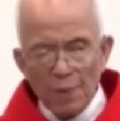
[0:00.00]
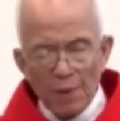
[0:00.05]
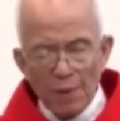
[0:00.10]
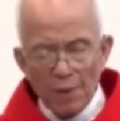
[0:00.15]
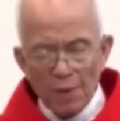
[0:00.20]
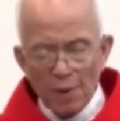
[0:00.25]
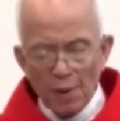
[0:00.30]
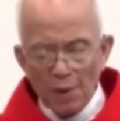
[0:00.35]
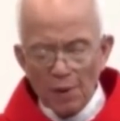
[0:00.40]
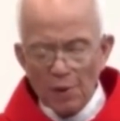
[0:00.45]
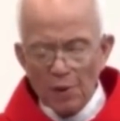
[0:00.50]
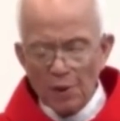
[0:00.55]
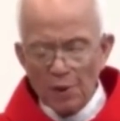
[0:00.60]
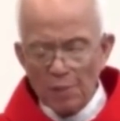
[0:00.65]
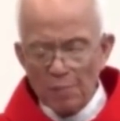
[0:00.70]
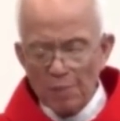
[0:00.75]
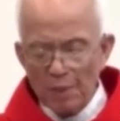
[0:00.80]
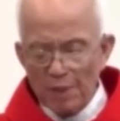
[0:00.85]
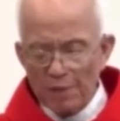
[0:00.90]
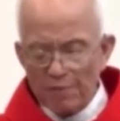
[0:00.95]
Những người
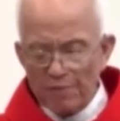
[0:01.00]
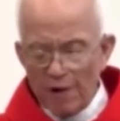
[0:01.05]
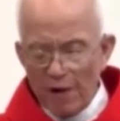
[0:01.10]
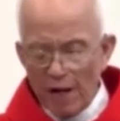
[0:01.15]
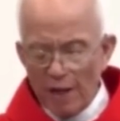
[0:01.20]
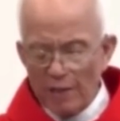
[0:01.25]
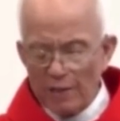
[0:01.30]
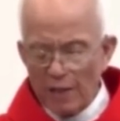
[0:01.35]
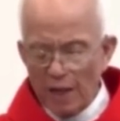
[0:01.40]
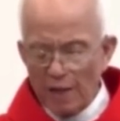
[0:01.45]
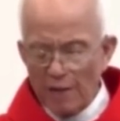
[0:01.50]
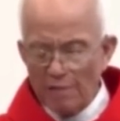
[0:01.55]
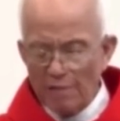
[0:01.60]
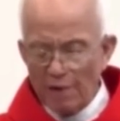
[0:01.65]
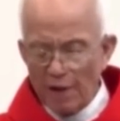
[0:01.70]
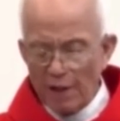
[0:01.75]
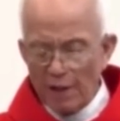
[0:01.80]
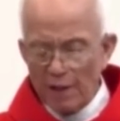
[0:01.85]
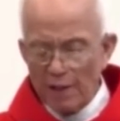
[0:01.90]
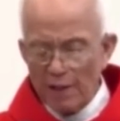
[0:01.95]
biệt phái thấy
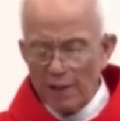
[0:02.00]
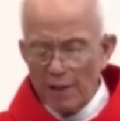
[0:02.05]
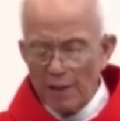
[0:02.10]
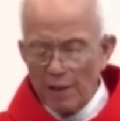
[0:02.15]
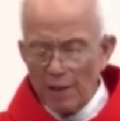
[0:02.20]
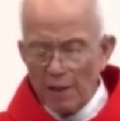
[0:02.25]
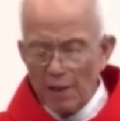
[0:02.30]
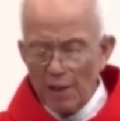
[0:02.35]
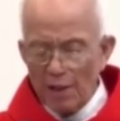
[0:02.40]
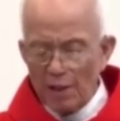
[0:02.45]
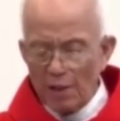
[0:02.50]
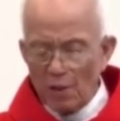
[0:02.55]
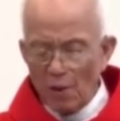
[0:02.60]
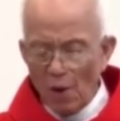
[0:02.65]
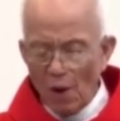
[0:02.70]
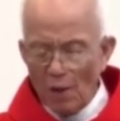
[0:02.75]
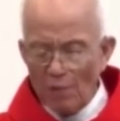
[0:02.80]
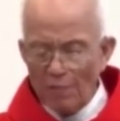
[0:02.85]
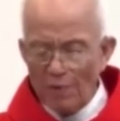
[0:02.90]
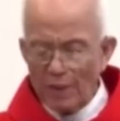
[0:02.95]
vậy, liền
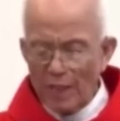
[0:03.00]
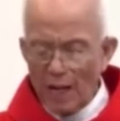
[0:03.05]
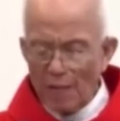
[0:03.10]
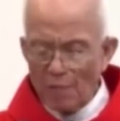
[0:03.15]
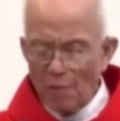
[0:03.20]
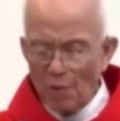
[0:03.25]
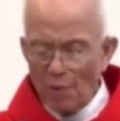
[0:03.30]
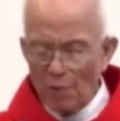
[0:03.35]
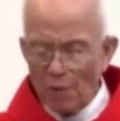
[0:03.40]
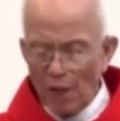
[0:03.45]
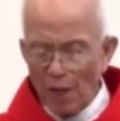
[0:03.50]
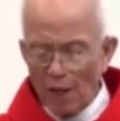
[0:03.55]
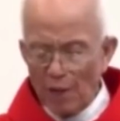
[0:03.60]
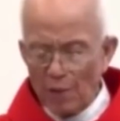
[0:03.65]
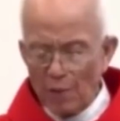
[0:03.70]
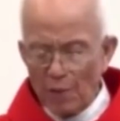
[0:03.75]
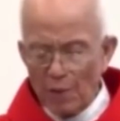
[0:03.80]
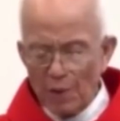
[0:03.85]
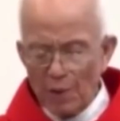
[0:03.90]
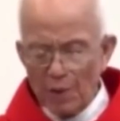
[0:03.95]
nói với các môn đệ
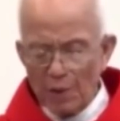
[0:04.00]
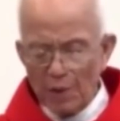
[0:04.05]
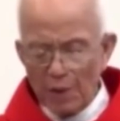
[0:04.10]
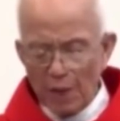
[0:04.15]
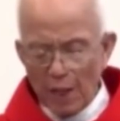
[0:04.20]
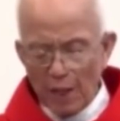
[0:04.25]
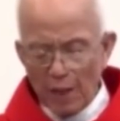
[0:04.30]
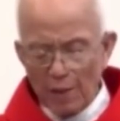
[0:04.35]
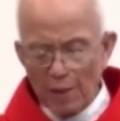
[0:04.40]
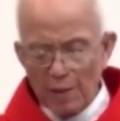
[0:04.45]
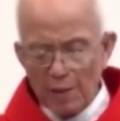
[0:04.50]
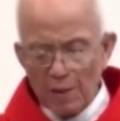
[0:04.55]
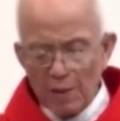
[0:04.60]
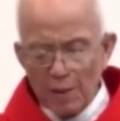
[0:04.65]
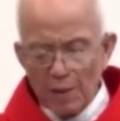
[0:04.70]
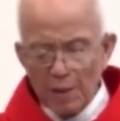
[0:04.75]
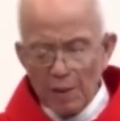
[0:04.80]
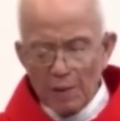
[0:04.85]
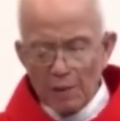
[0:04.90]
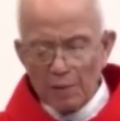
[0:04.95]
của người rằng,
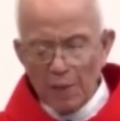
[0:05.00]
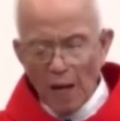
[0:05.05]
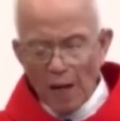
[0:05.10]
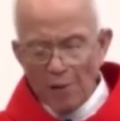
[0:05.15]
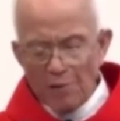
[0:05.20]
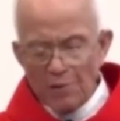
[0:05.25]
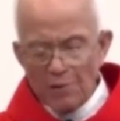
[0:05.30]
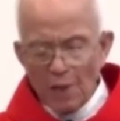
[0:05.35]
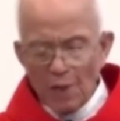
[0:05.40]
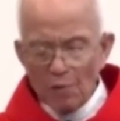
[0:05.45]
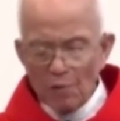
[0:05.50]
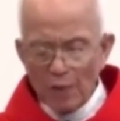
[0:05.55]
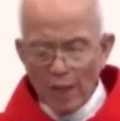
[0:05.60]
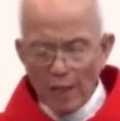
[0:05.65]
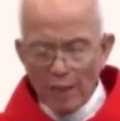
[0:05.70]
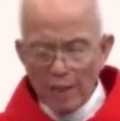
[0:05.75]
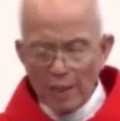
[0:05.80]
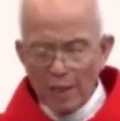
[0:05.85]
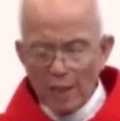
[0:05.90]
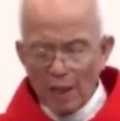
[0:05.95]
tại sao
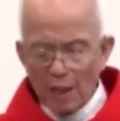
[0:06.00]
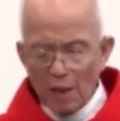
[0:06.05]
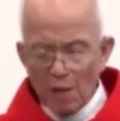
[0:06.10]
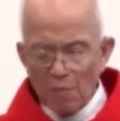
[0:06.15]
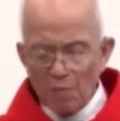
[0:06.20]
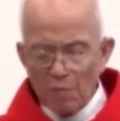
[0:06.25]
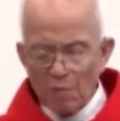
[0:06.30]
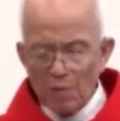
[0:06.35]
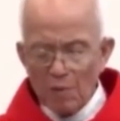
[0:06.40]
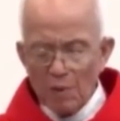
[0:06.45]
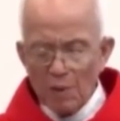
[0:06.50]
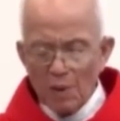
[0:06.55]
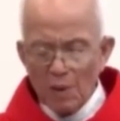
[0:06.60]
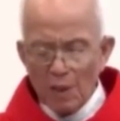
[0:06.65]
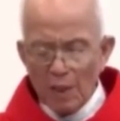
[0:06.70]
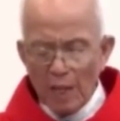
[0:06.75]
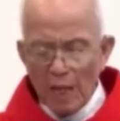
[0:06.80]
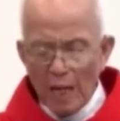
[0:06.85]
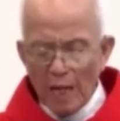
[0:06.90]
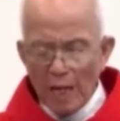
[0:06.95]
thầy các ông
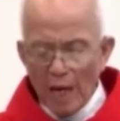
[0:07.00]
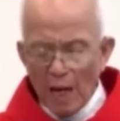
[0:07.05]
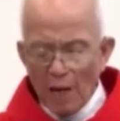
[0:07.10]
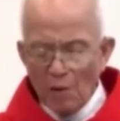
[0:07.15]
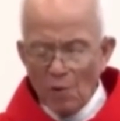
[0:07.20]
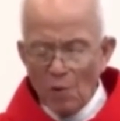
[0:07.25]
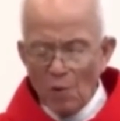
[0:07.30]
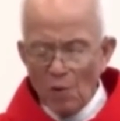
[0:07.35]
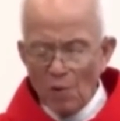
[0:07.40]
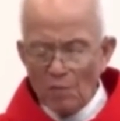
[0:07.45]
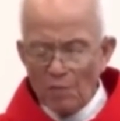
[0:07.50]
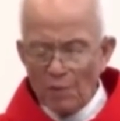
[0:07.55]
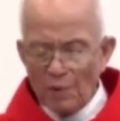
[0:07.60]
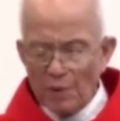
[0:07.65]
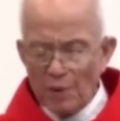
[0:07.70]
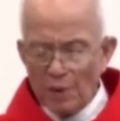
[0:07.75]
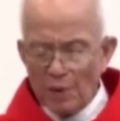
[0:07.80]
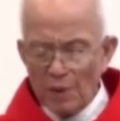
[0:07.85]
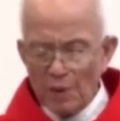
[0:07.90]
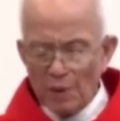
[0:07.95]
lại ăn uống với
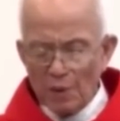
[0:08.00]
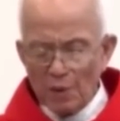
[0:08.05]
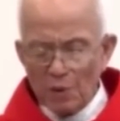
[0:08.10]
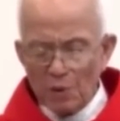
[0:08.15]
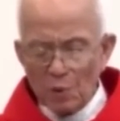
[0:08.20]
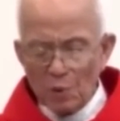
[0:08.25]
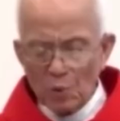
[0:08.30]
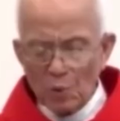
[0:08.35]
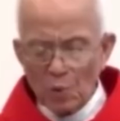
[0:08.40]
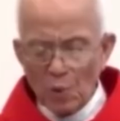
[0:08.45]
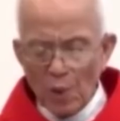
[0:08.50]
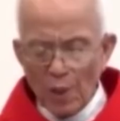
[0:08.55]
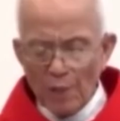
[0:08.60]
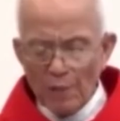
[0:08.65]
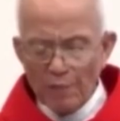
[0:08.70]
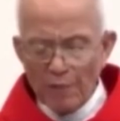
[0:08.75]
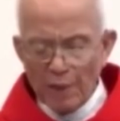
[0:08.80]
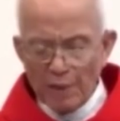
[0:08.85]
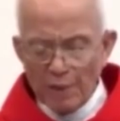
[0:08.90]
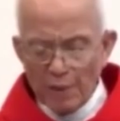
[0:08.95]
những người thu thuế
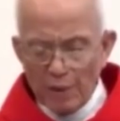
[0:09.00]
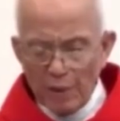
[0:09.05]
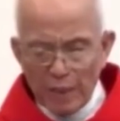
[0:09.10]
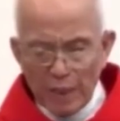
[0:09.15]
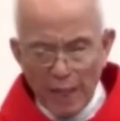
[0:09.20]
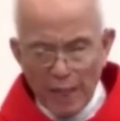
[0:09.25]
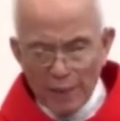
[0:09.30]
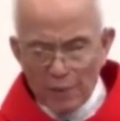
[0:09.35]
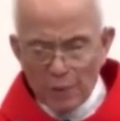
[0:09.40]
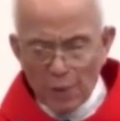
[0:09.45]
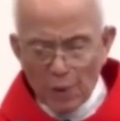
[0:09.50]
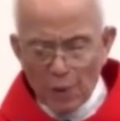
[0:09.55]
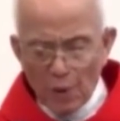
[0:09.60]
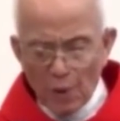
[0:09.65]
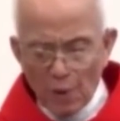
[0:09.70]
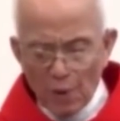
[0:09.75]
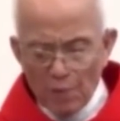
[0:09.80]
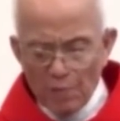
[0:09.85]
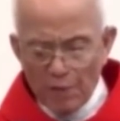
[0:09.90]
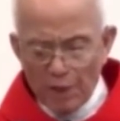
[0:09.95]
và những kẻ tội
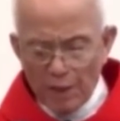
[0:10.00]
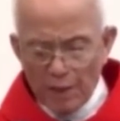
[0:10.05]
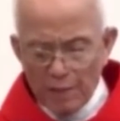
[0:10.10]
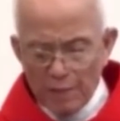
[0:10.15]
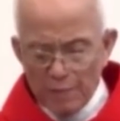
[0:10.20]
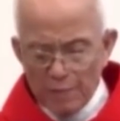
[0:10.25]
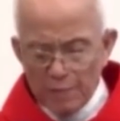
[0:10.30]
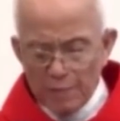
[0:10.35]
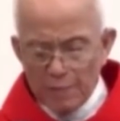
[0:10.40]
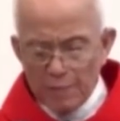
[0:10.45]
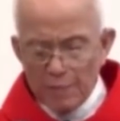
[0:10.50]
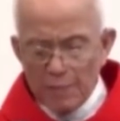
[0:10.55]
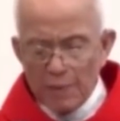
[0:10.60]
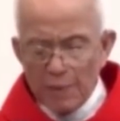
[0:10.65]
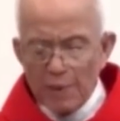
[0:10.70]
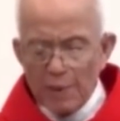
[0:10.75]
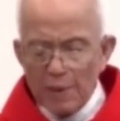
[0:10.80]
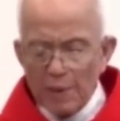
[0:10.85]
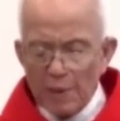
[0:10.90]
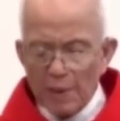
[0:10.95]
lỗi vậy?
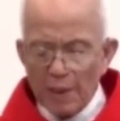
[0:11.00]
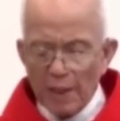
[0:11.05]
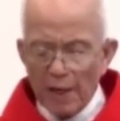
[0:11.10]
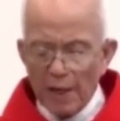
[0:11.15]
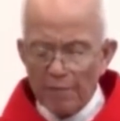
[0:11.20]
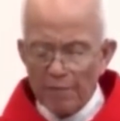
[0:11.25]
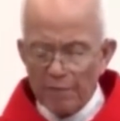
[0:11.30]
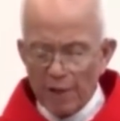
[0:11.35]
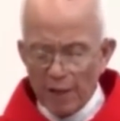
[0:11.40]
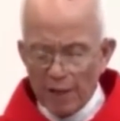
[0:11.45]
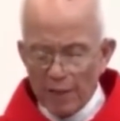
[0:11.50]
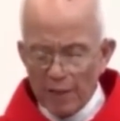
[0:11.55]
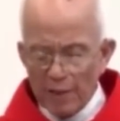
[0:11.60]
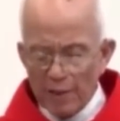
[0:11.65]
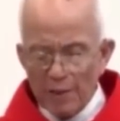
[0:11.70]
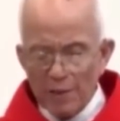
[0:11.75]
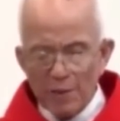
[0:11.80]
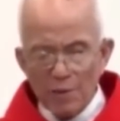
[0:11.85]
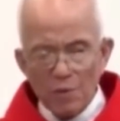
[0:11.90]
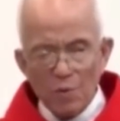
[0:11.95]
Nghe vậy,
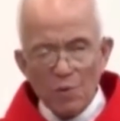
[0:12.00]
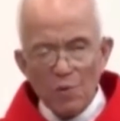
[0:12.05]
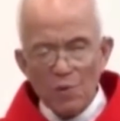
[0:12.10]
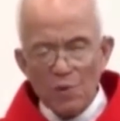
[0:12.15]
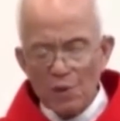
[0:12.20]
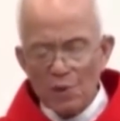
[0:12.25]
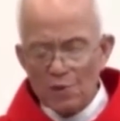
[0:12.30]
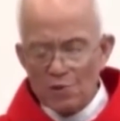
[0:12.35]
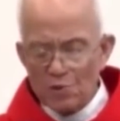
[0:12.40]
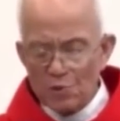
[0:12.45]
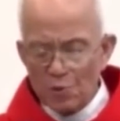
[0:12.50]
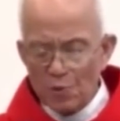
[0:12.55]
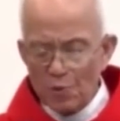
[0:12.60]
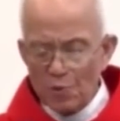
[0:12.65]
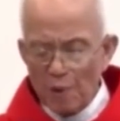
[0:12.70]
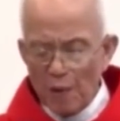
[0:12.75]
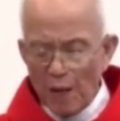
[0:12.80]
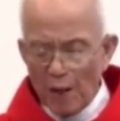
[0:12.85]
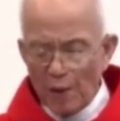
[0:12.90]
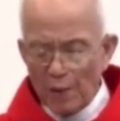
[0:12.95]
Chúa Giêsu
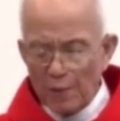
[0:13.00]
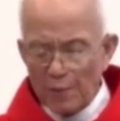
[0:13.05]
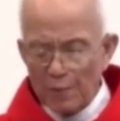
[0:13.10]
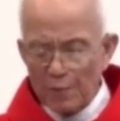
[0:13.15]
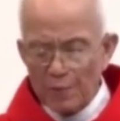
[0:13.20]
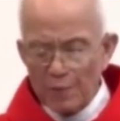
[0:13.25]
bảo,